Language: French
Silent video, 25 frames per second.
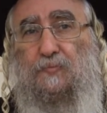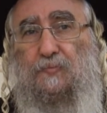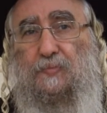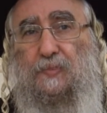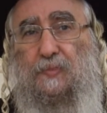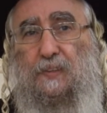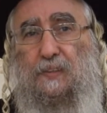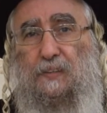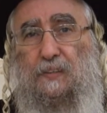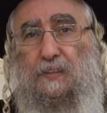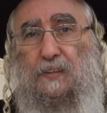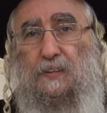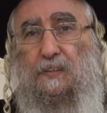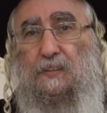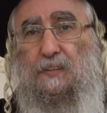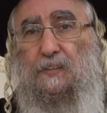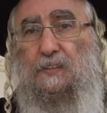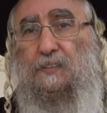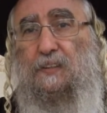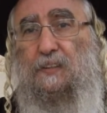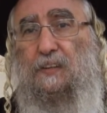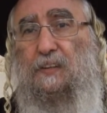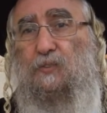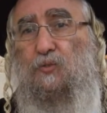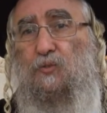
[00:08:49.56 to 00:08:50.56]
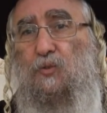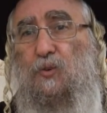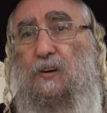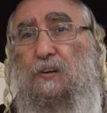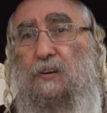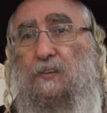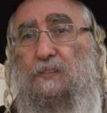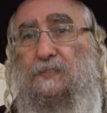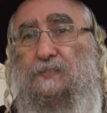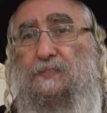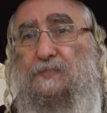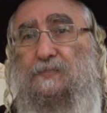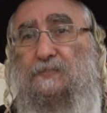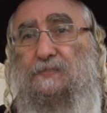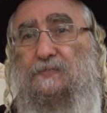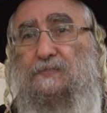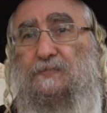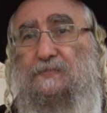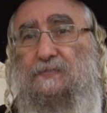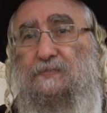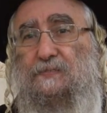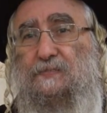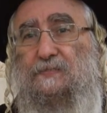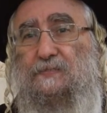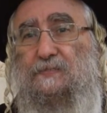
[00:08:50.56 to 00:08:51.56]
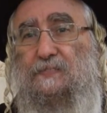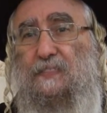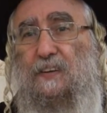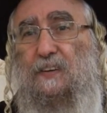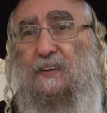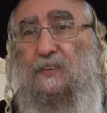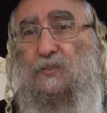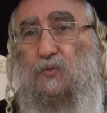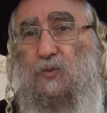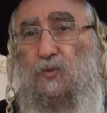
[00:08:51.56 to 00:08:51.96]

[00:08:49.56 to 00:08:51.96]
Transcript: Des, des quoi Des otages.